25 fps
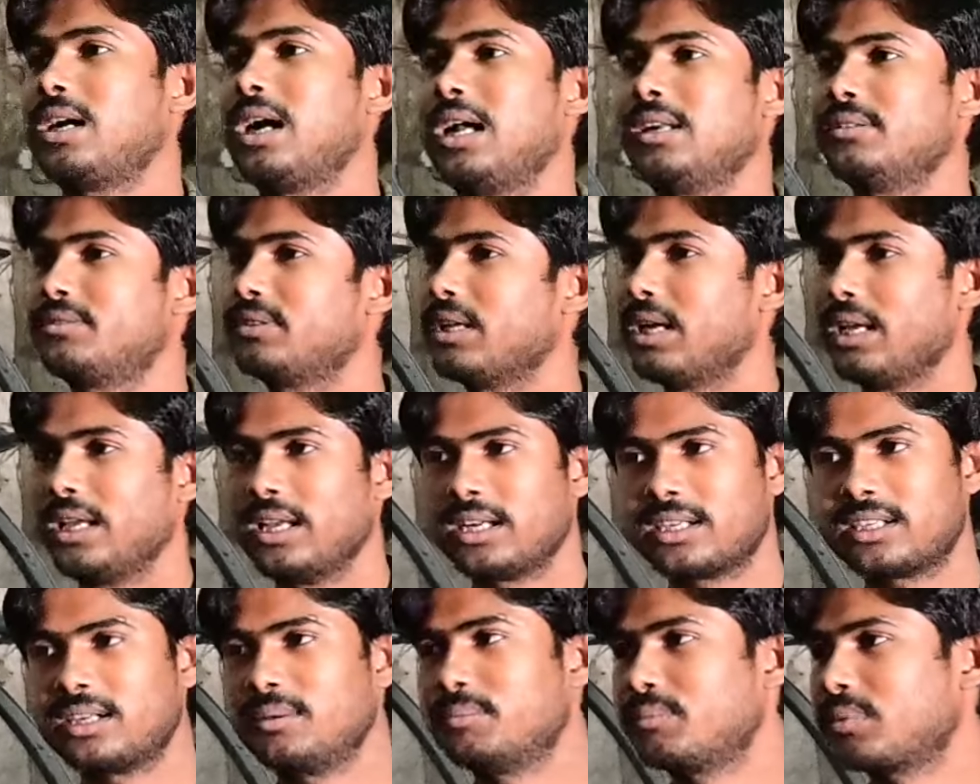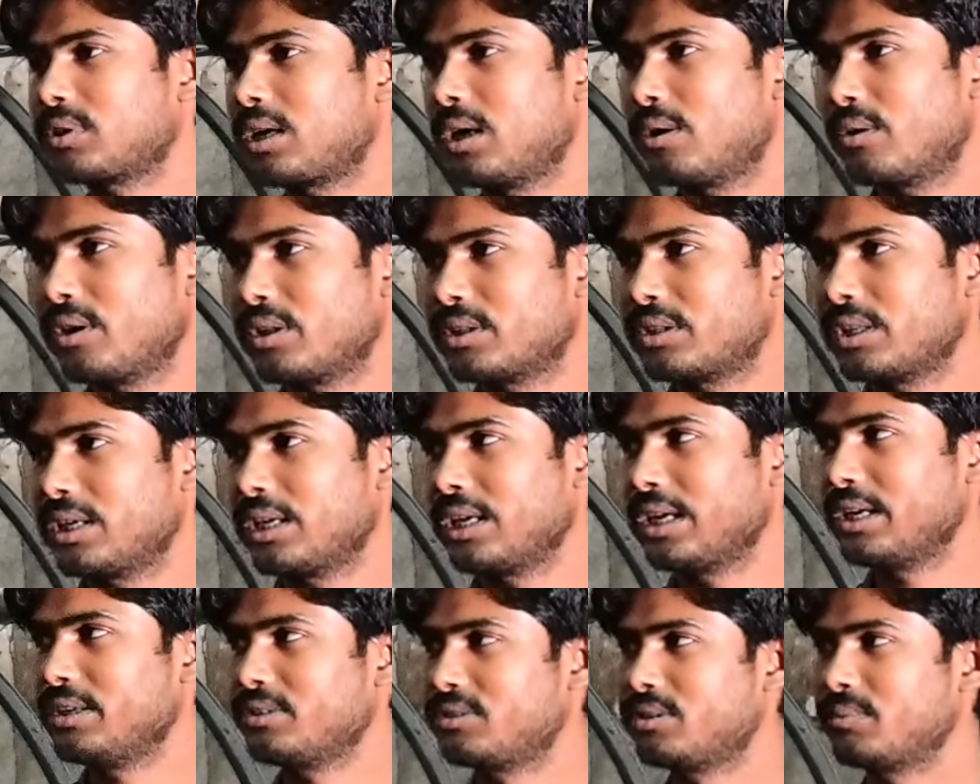खालसा है कम मुकाबलते
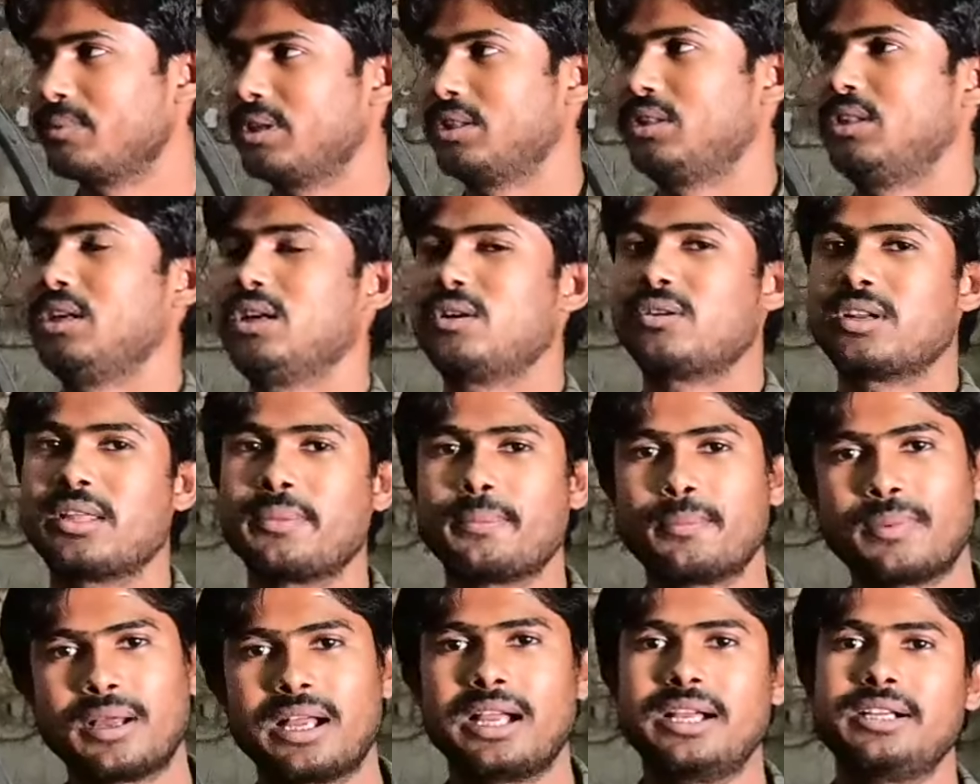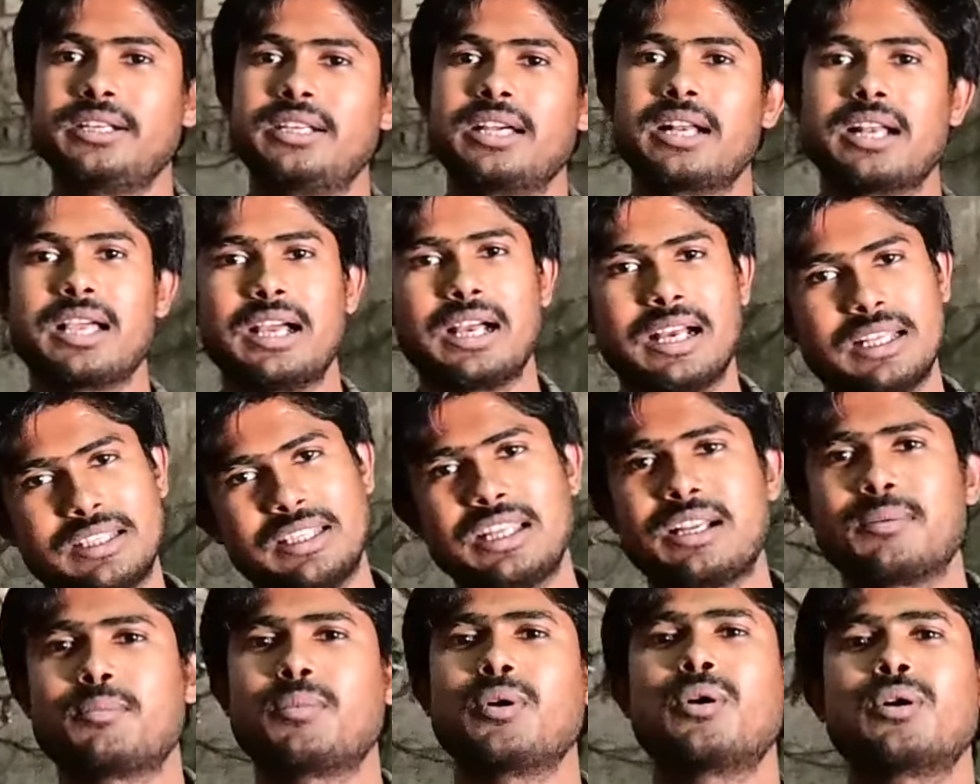हैं इस समय देव
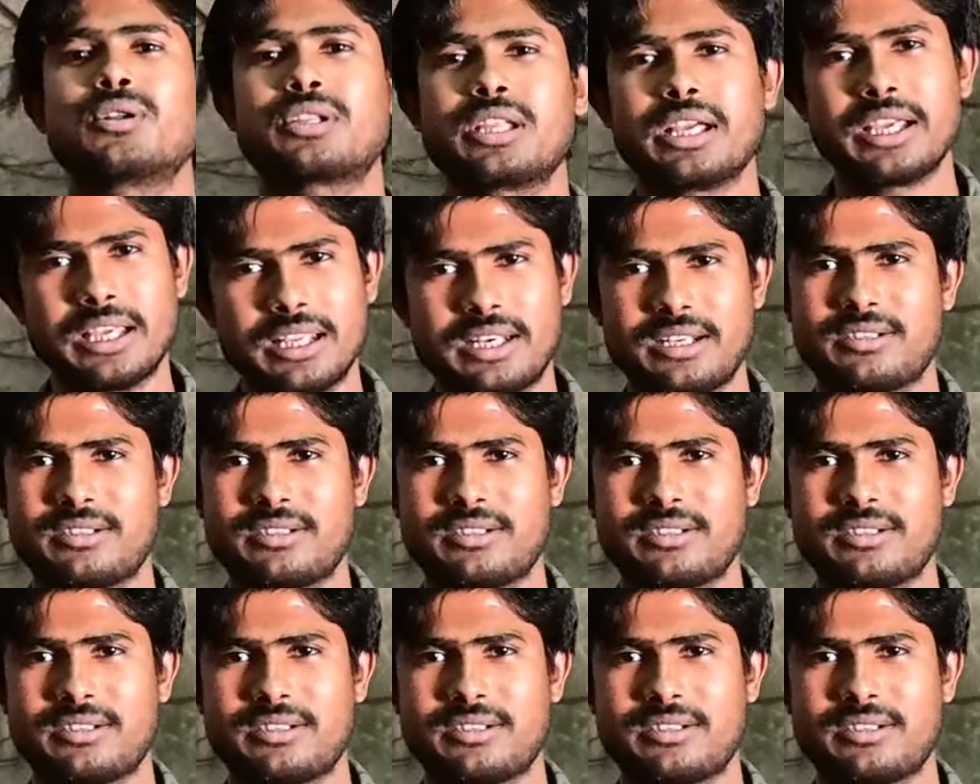अदर बहुत है